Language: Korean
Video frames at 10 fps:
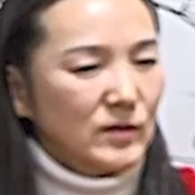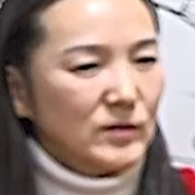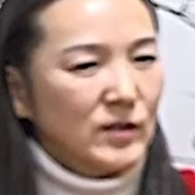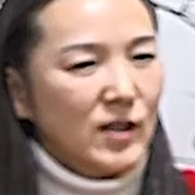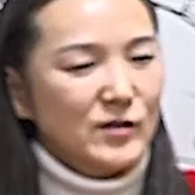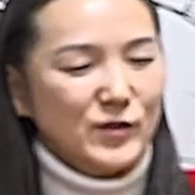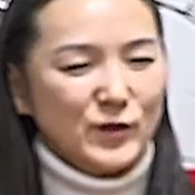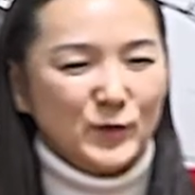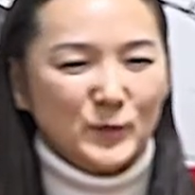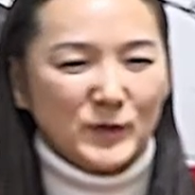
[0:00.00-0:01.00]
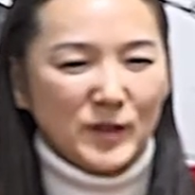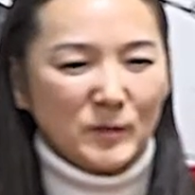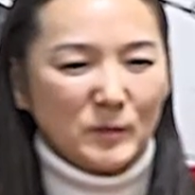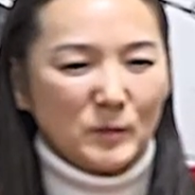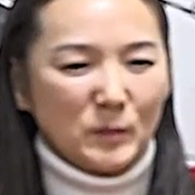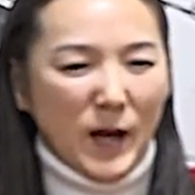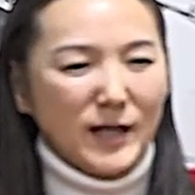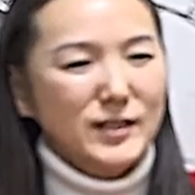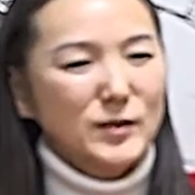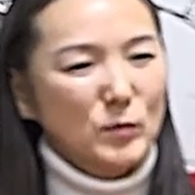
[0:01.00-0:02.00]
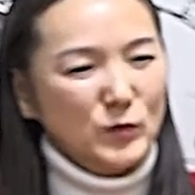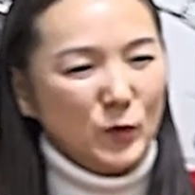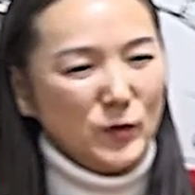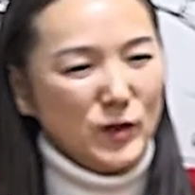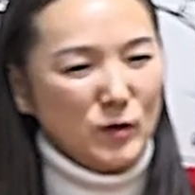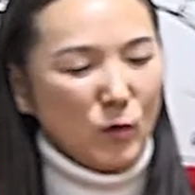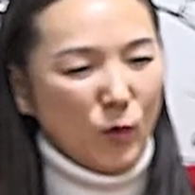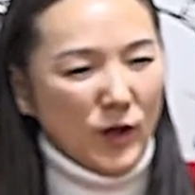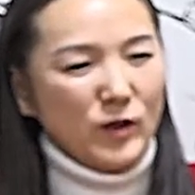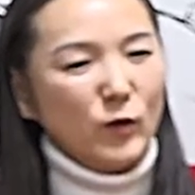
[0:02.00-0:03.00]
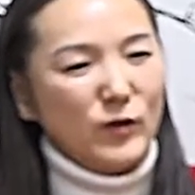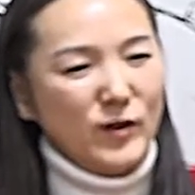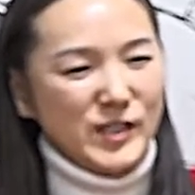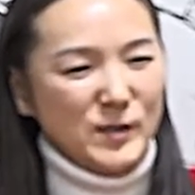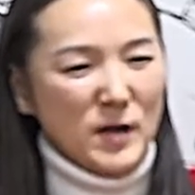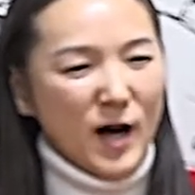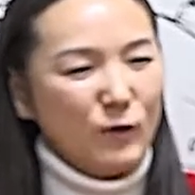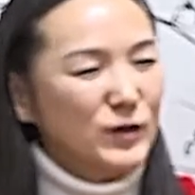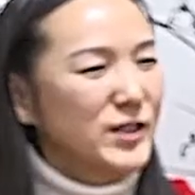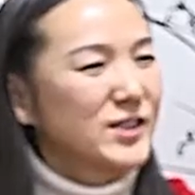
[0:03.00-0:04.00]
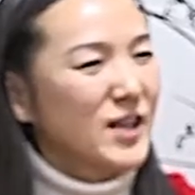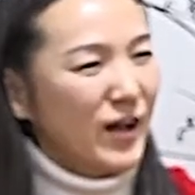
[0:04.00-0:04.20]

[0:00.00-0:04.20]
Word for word: 제가 지금 이렇게 음. 많이 뭐 소리를 오랫동안 열심히 하고 이러지는